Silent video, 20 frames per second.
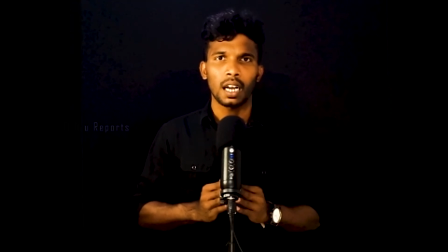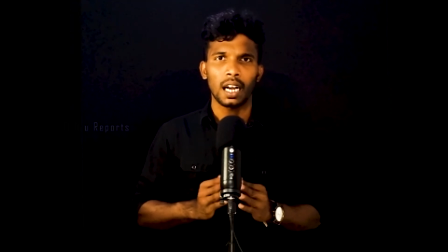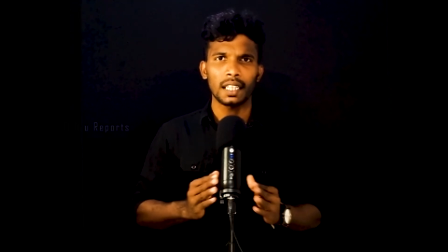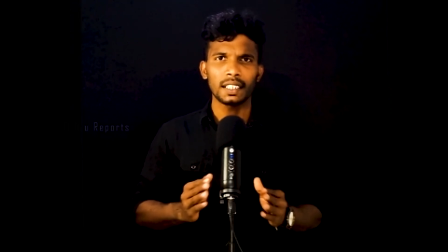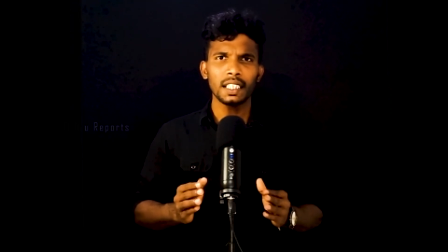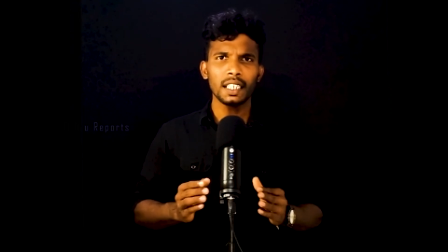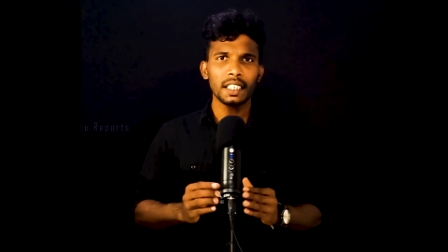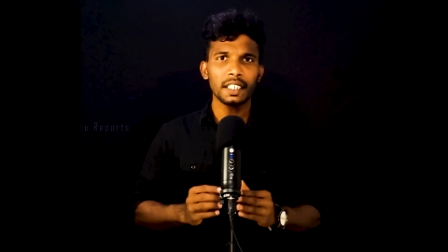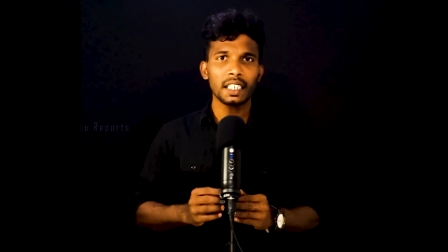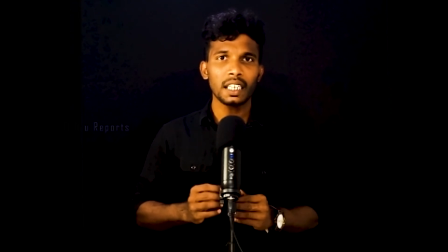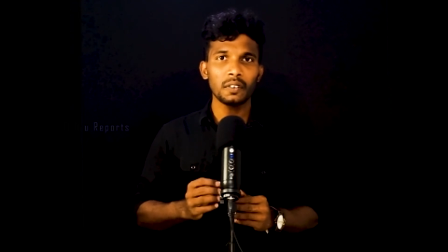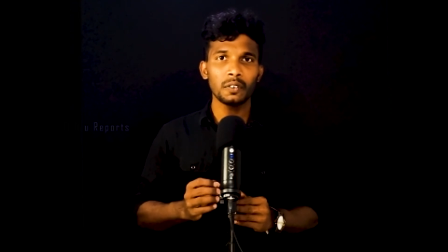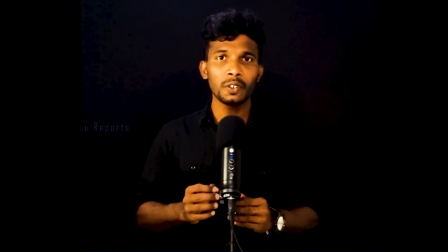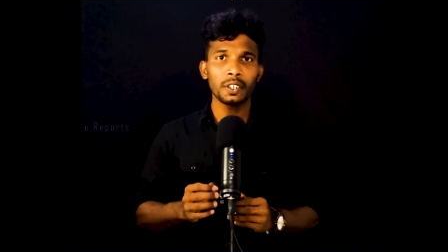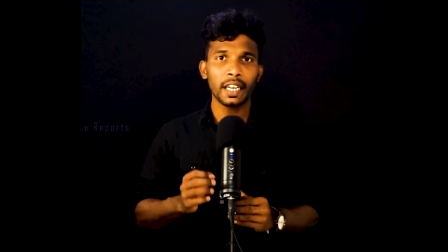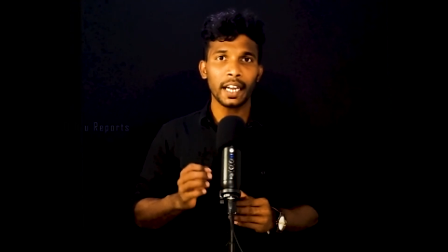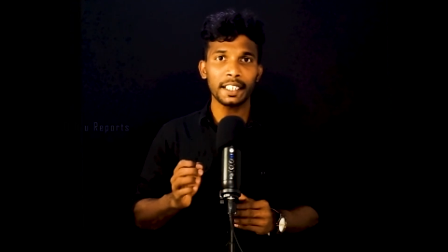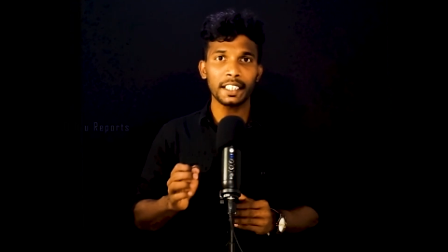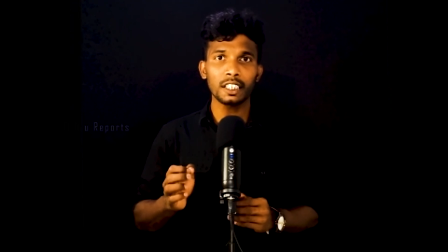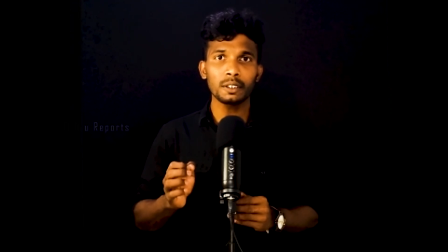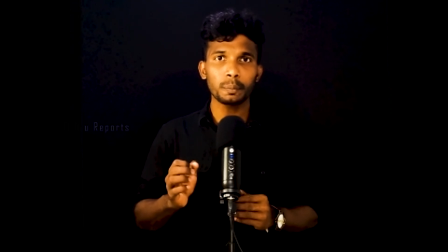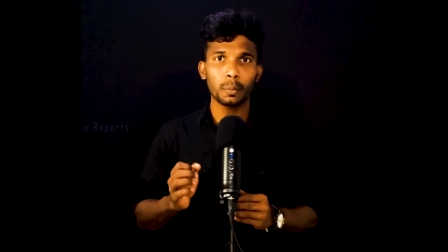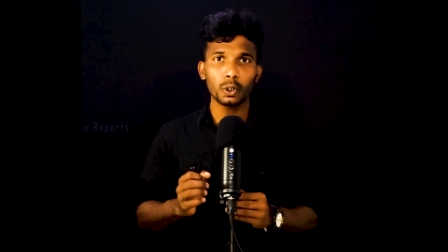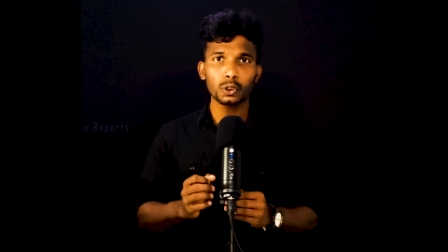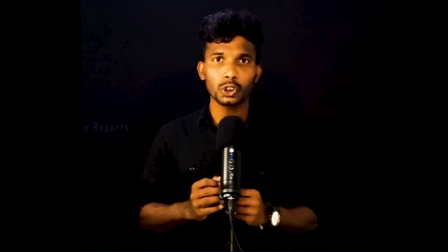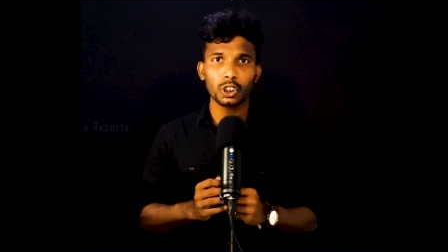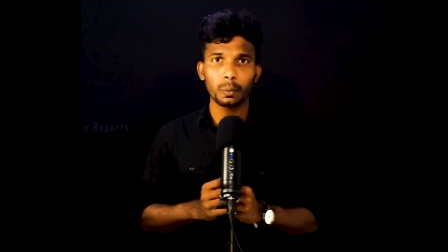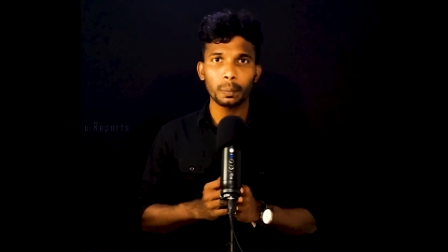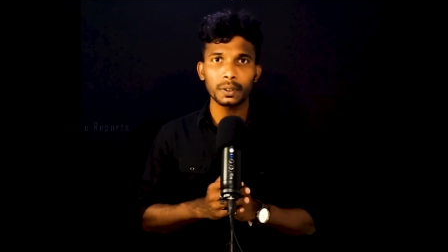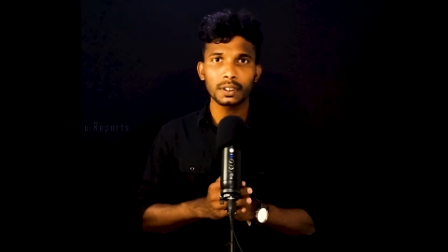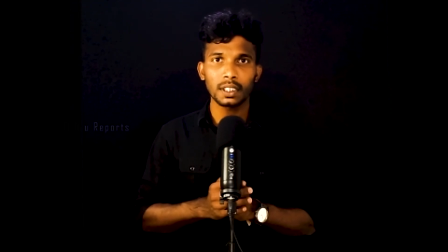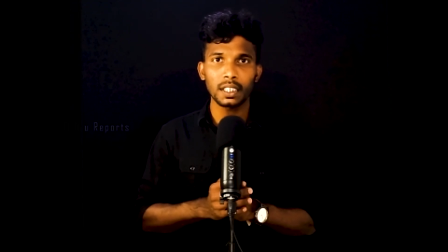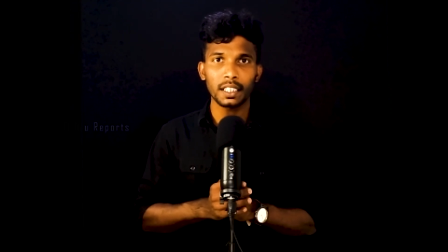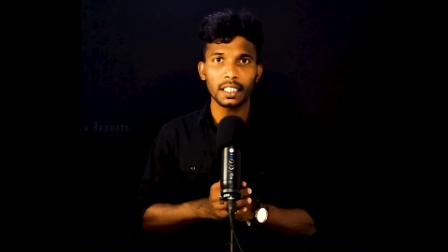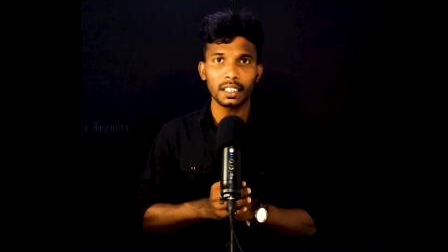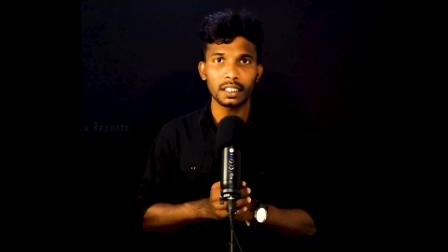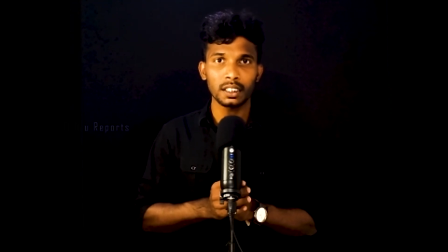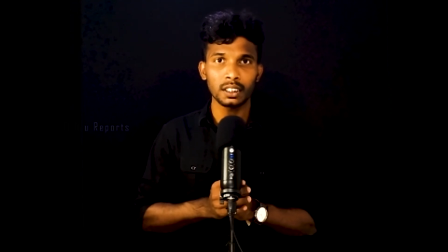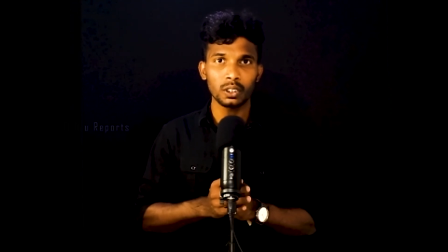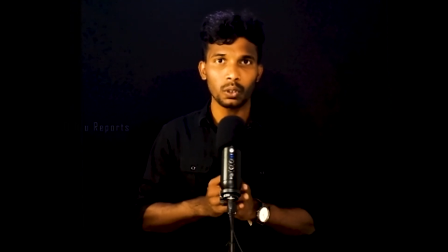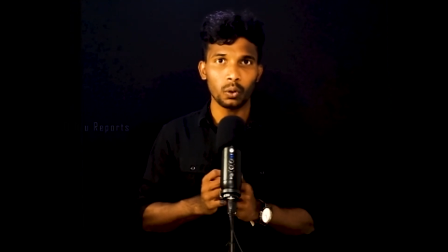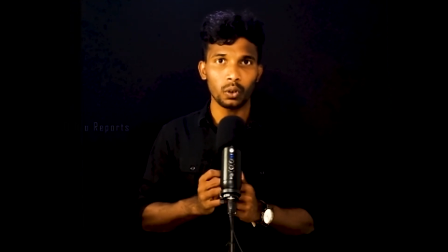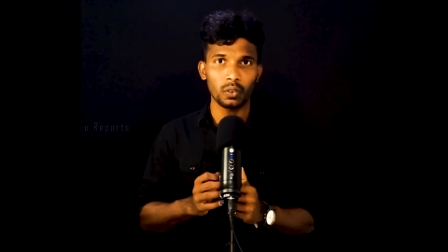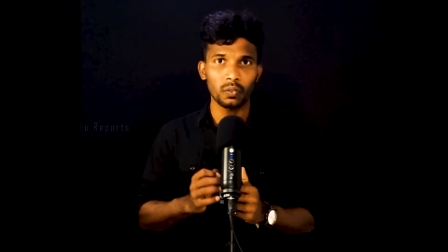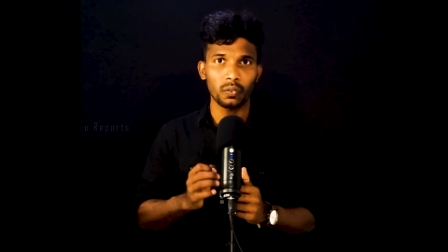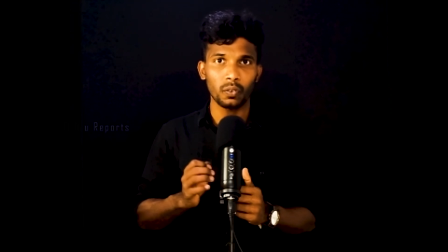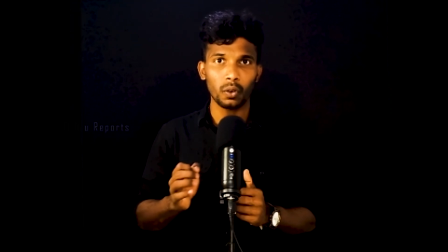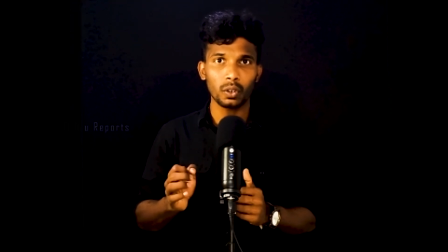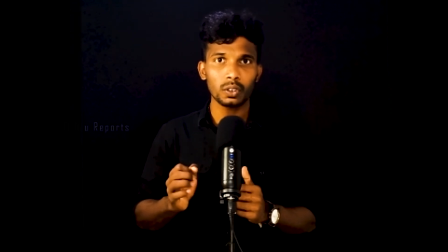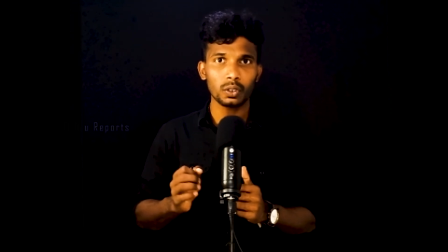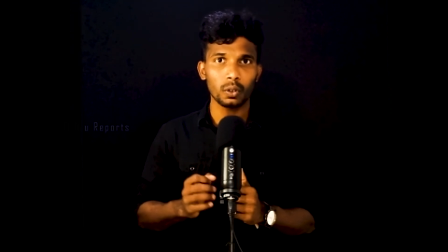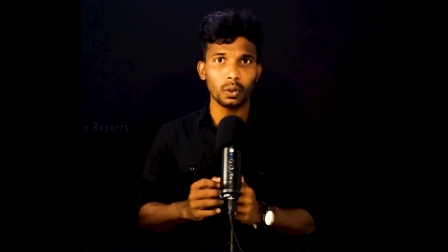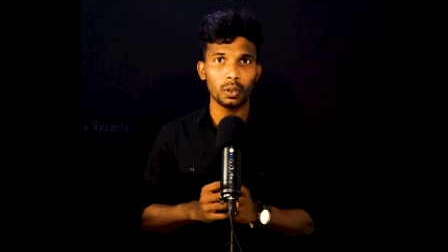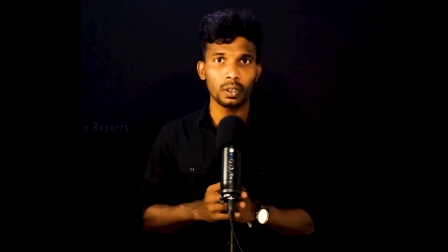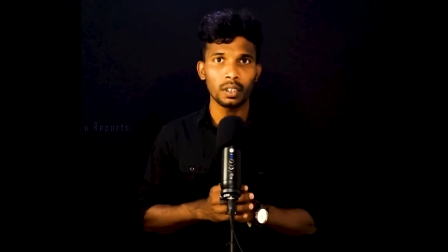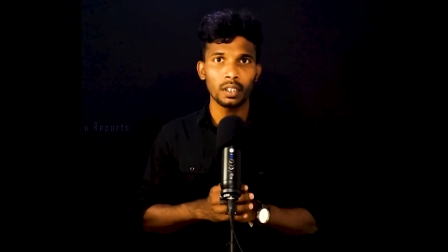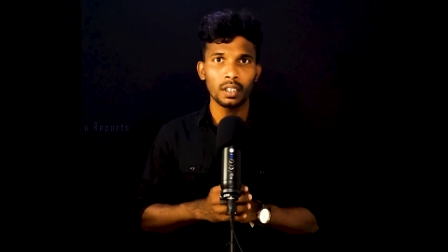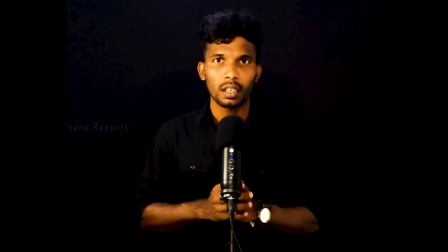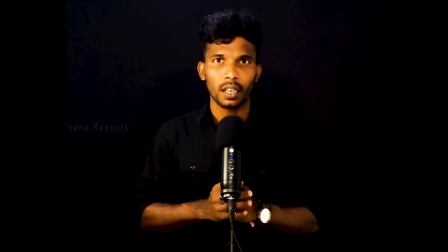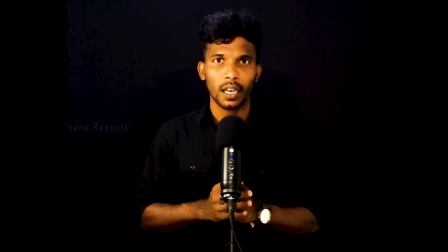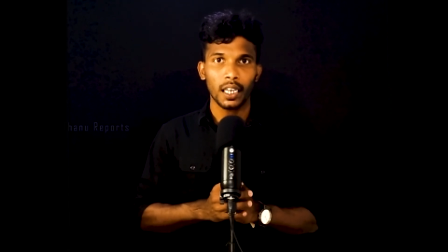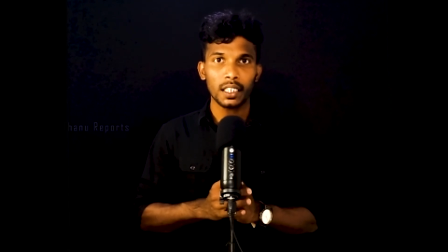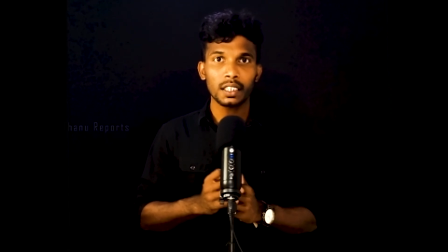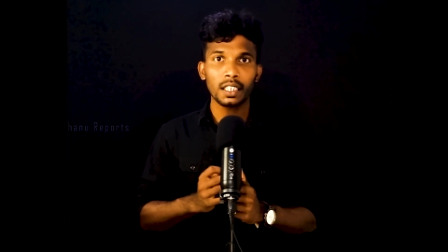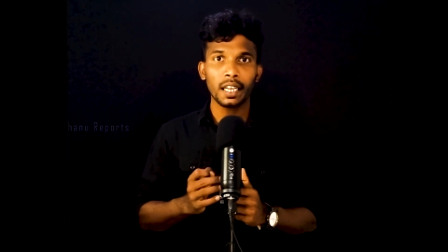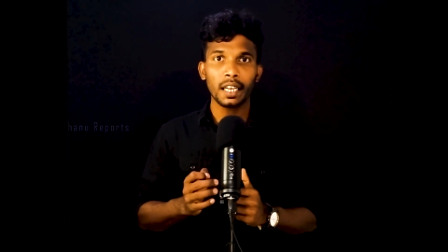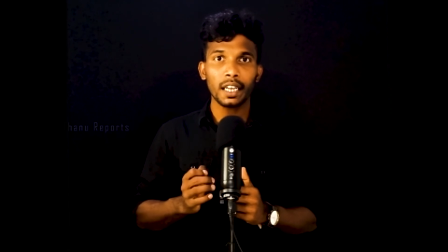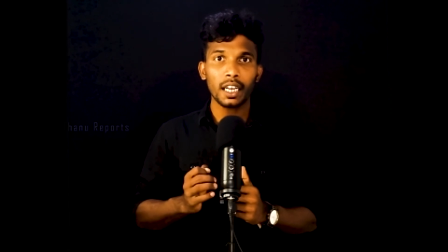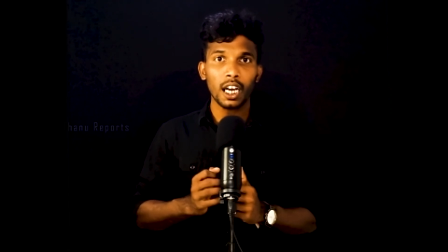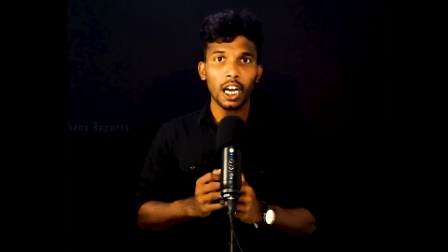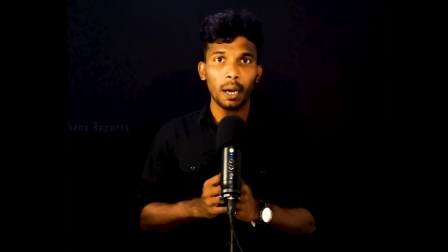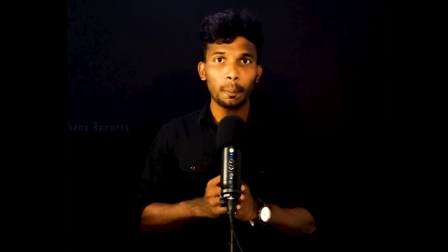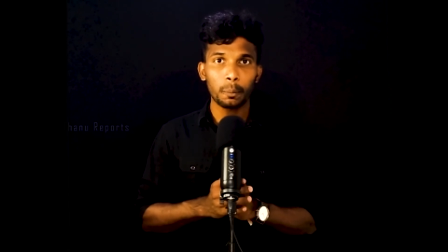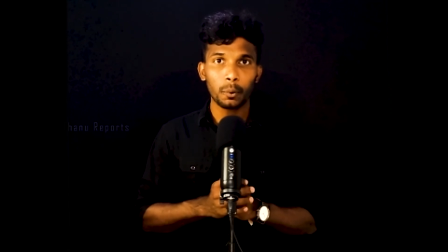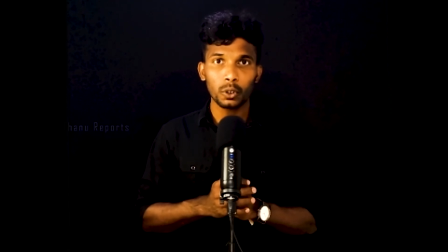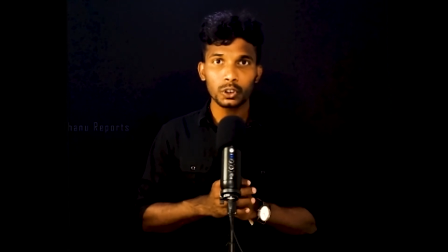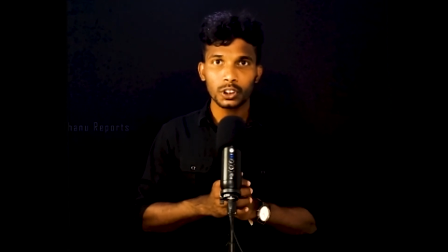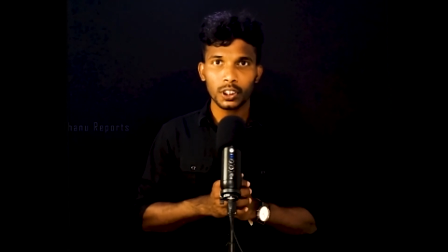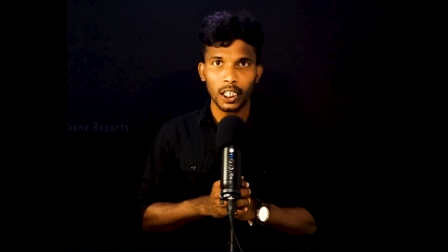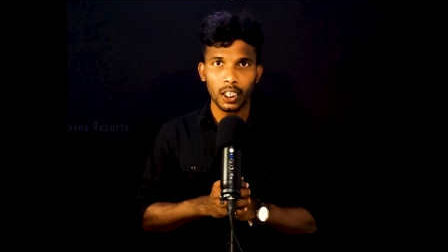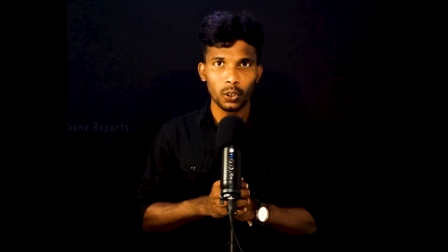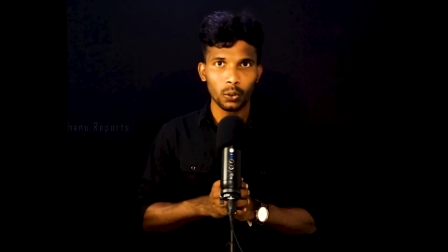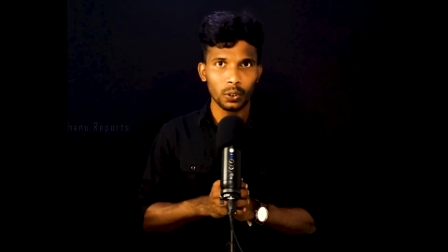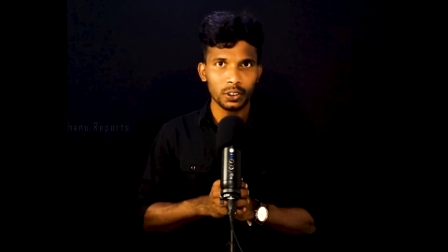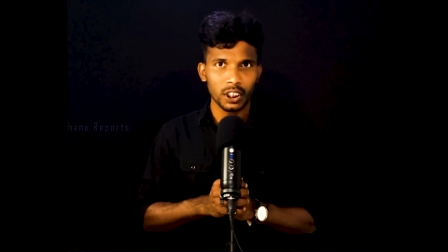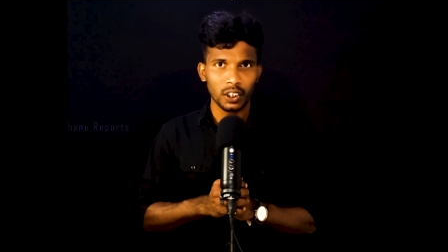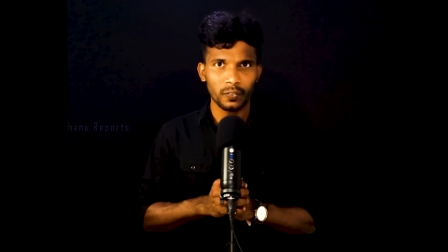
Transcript: அதே இரவு ஹெட்டன் போஸ்ட் ஆஃபீஸ்ல இருந்து ஒரு ஃபோன் கால் கட்நாயகா அப்ரோச் கண்ட்ரோல்